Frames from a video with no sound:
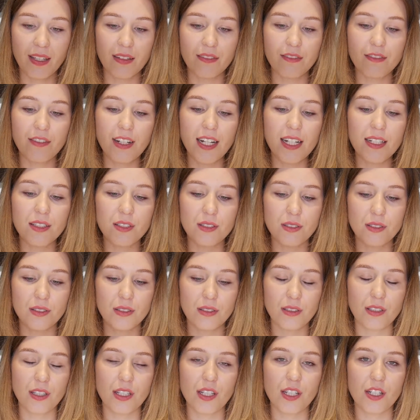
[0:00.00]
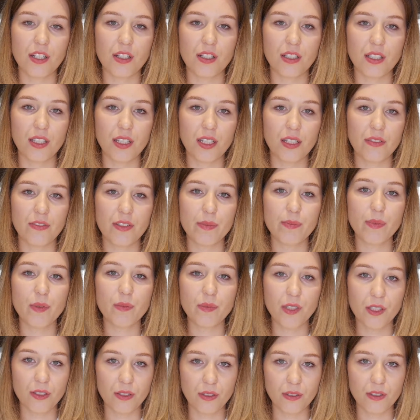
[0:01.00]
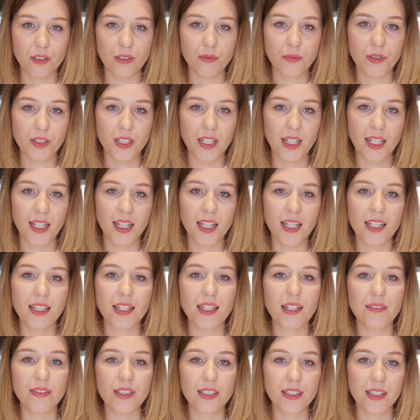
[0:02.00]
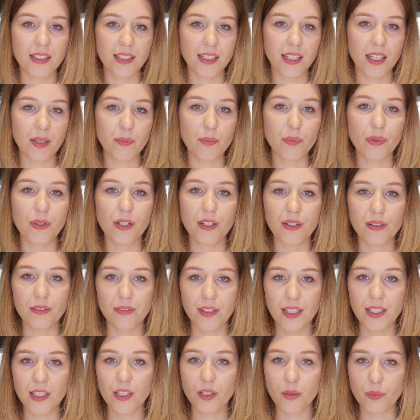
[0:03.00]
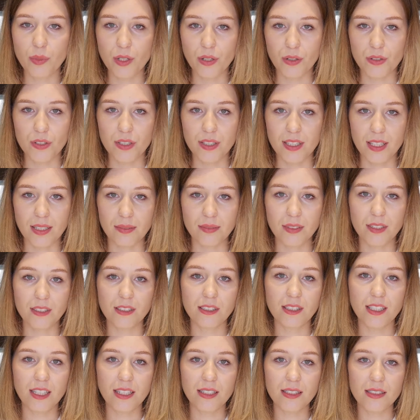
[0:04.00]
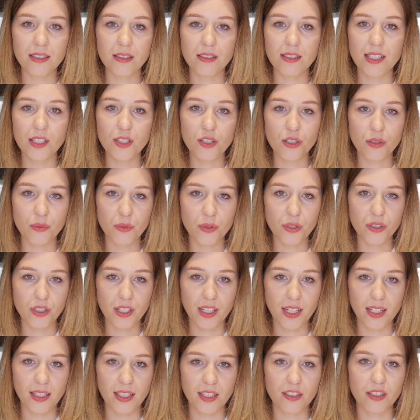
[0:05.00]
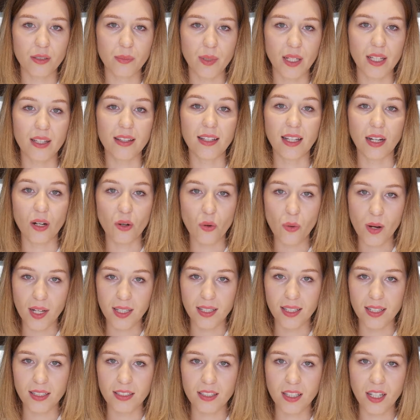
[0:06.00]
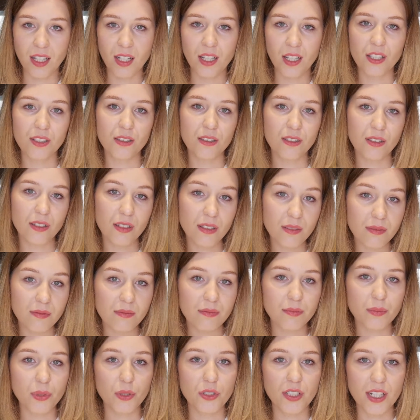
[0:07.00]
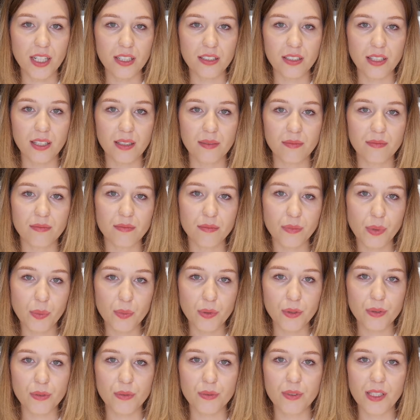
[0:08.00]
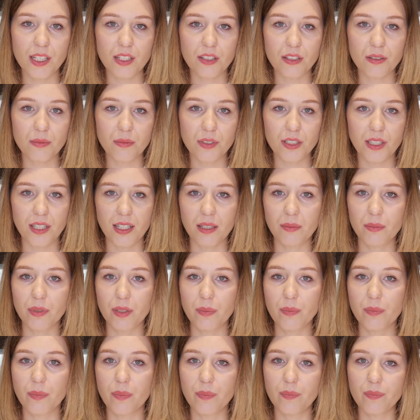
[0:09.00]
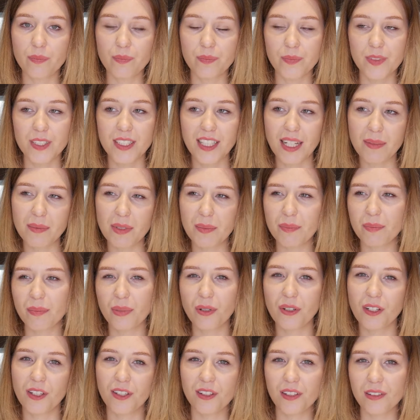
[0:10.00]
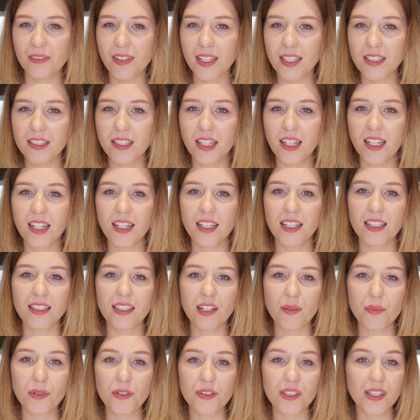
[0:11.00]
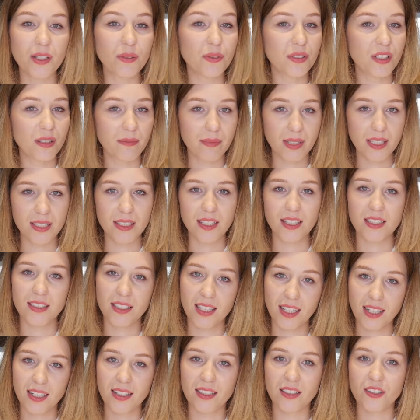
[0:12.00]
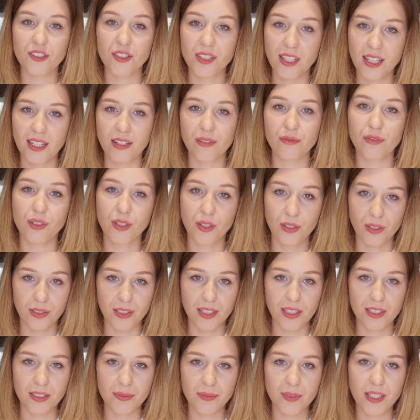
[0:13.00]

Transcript: Warto też e, wspomnieć o tym, że nawet na takiej polerowanej obrączce, gdy te rysy zaczną już się na siebie nakładać, to po czasie po prostu zaczną się jakby mm, same polerować i ta obrączka już nie będzie aż tak źle wyglądać.